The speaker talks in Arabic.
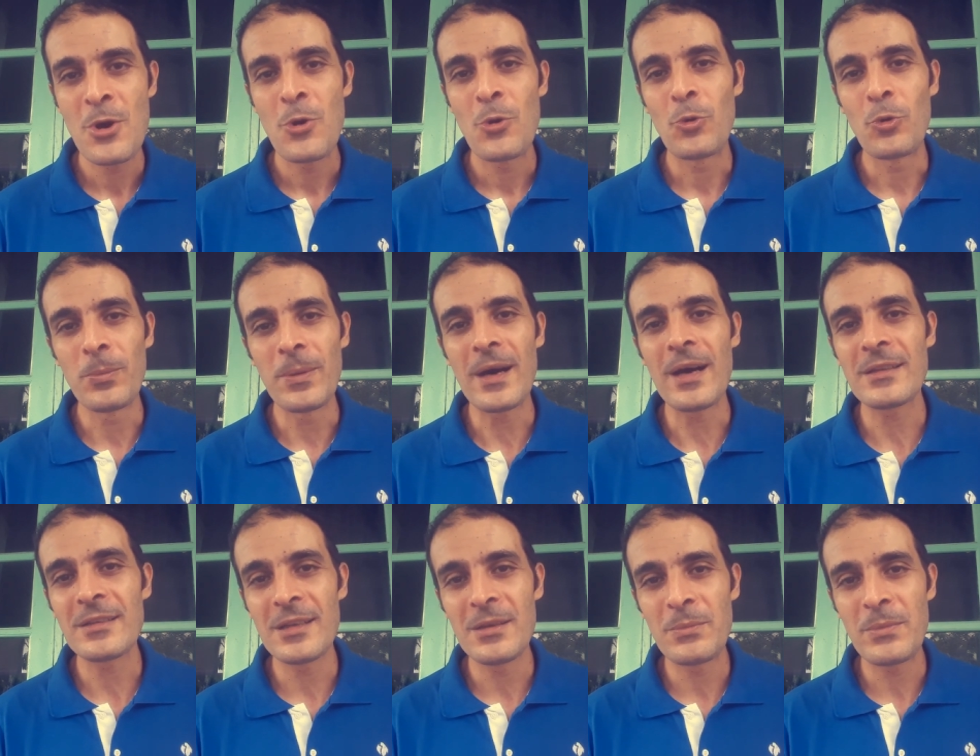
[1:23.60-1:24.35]

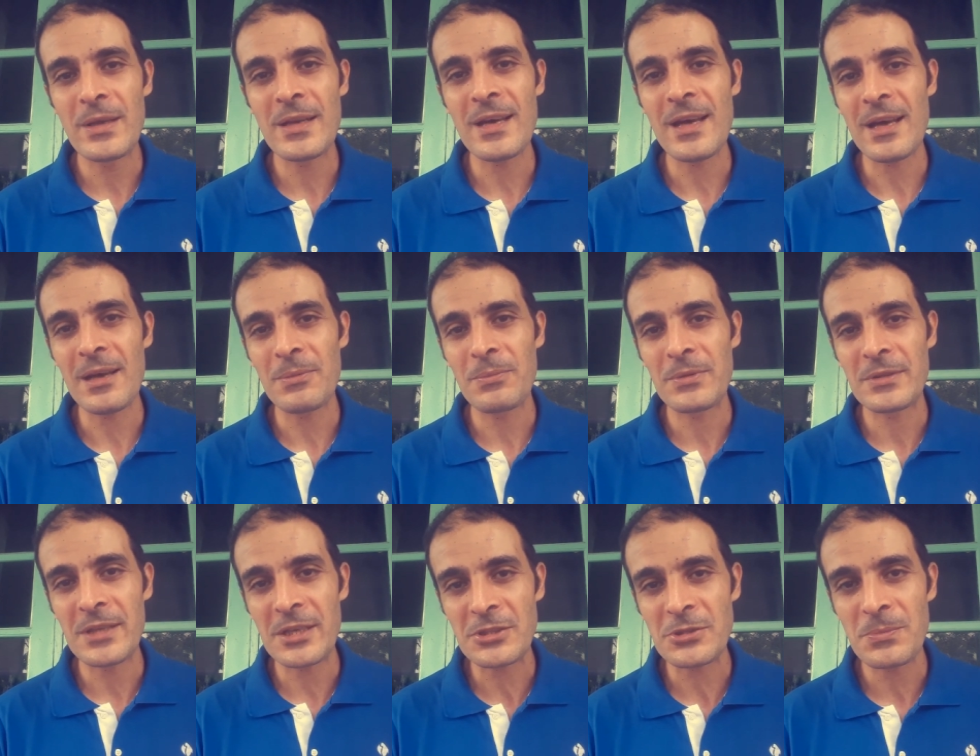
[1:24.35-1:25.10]
وبعض المنح
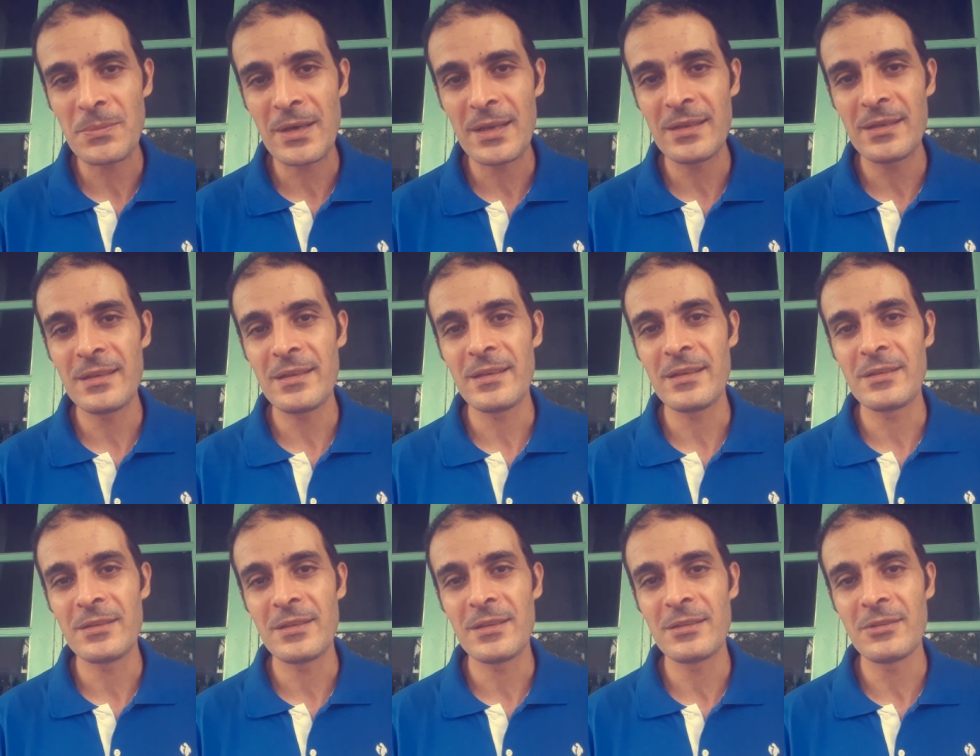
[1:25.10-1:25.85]
بتشمل
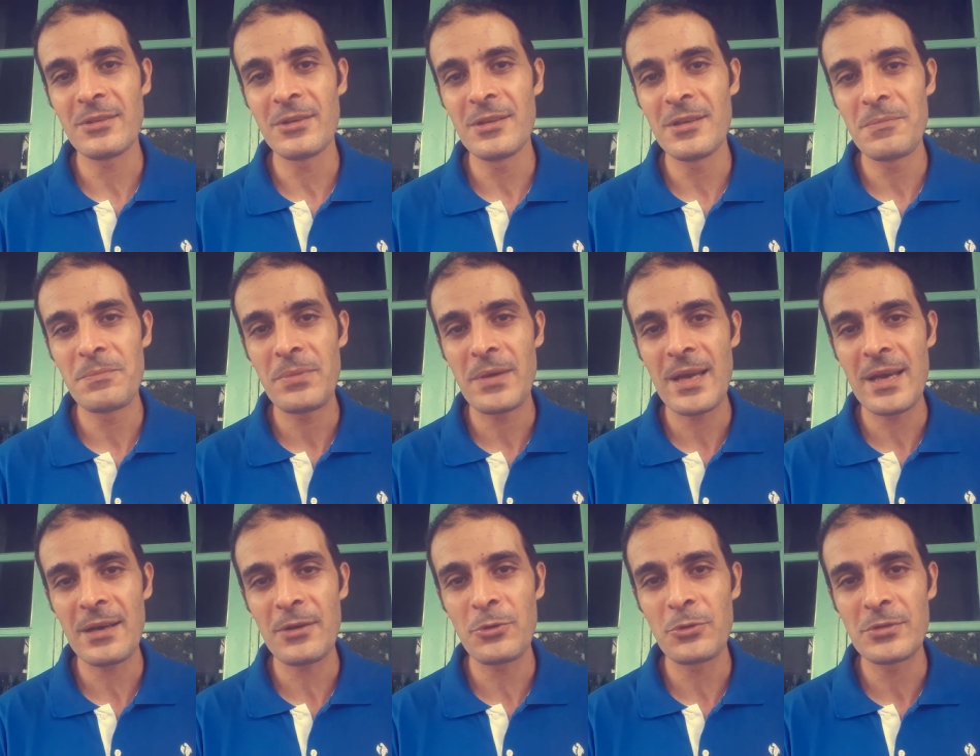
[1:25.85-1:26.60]
إن الطالب
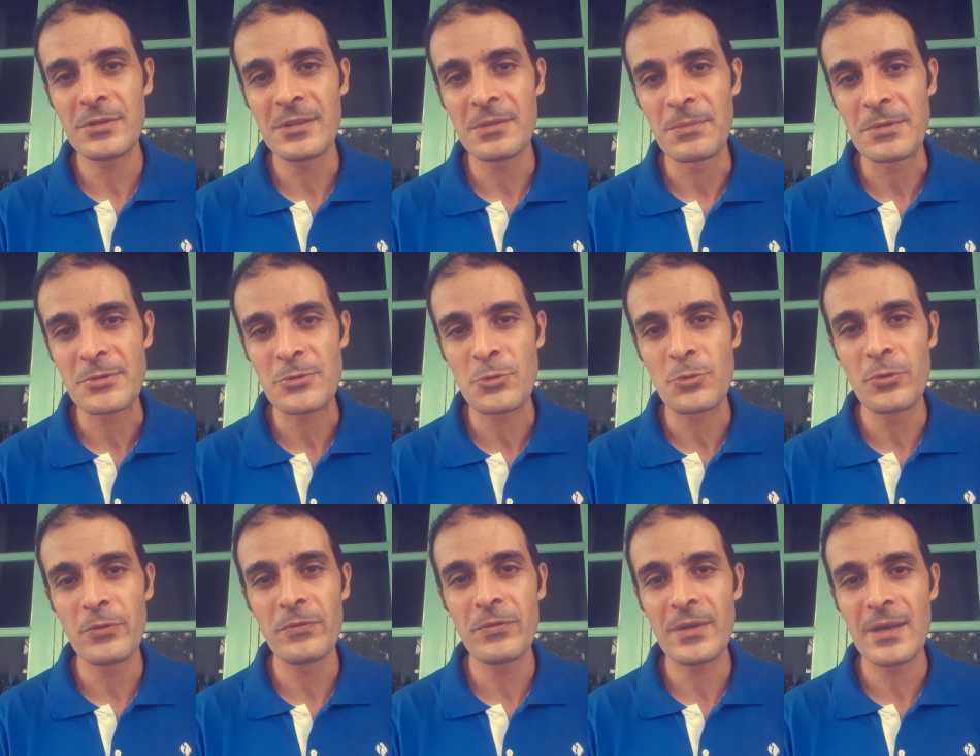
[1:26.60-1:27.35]
بياخد
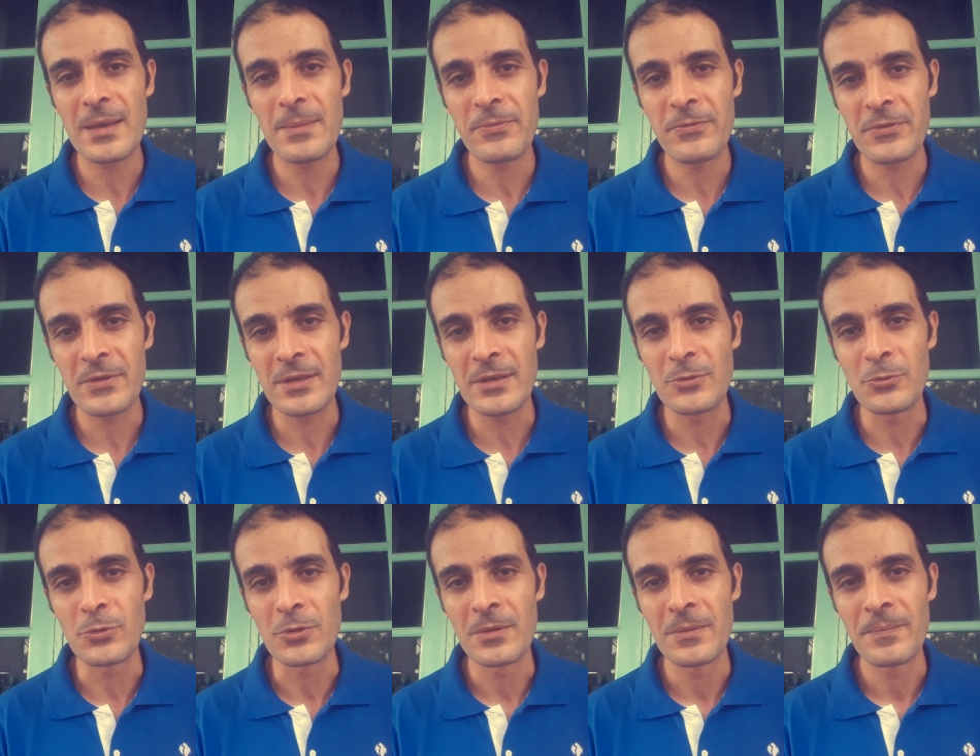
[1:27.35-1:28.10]
مصروف جيب في
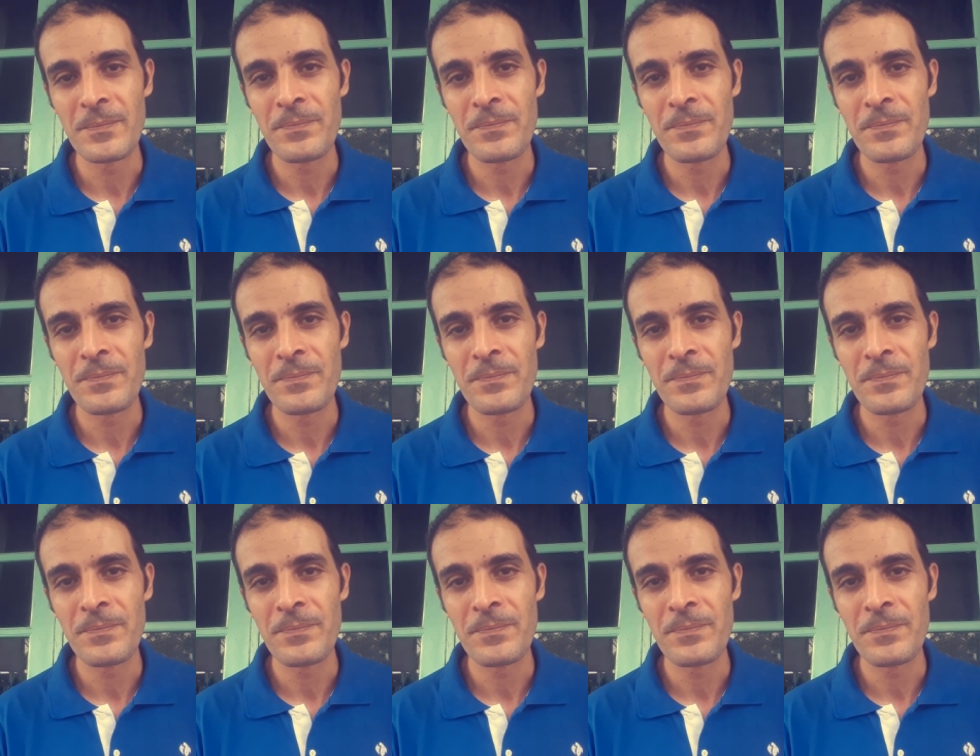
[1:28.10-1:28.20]
إيده